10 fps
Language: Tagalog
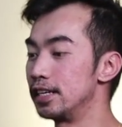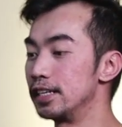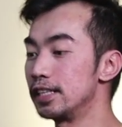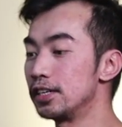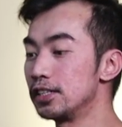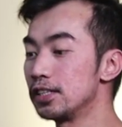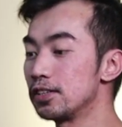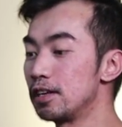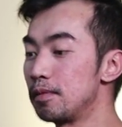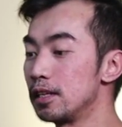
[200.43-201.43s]
And so dito
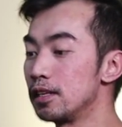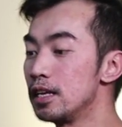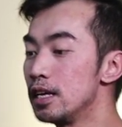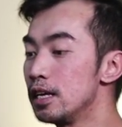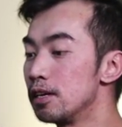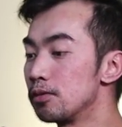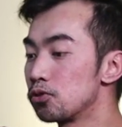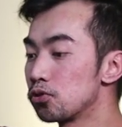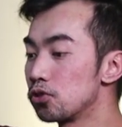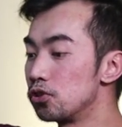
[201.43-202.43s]
naman
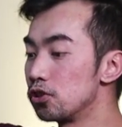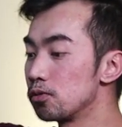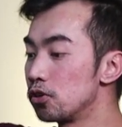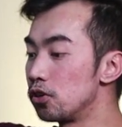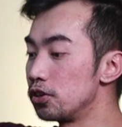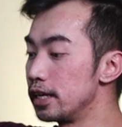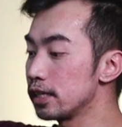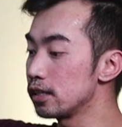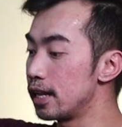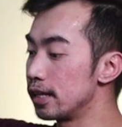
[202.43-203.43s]
susunod ko
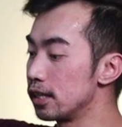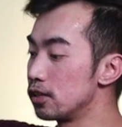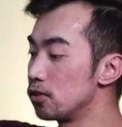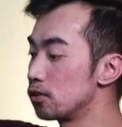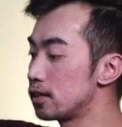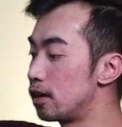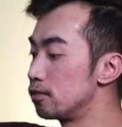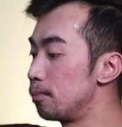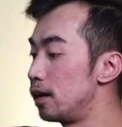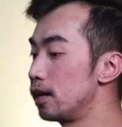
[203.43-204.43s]
connect natin yung
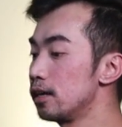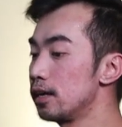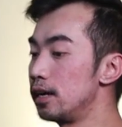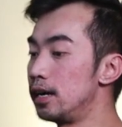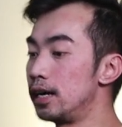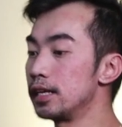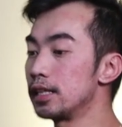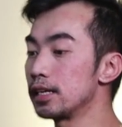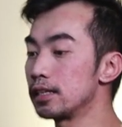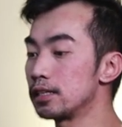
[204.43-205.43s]
soundbar. Uh, I
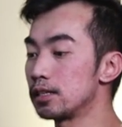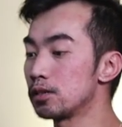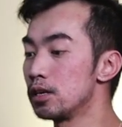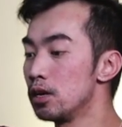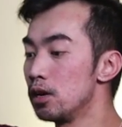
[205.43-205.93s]
think this is